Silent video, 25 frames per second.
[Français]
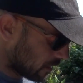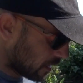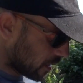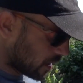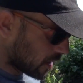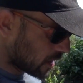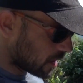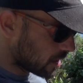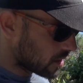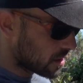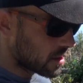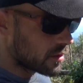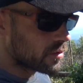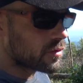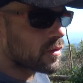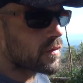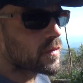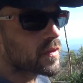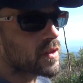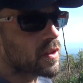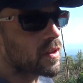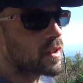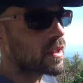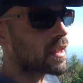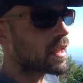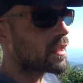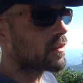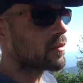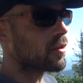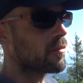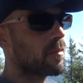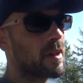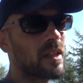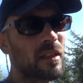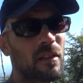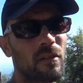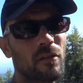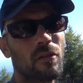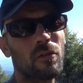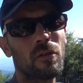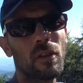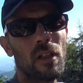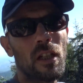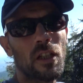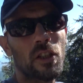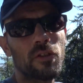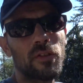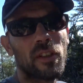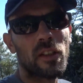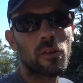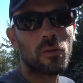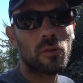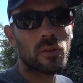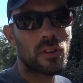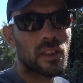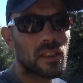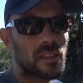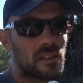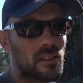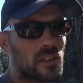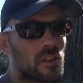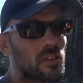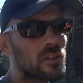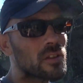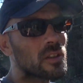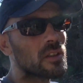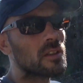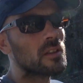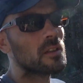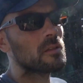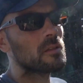à 900 et quelques mètres. Donc là, je vais redescendre.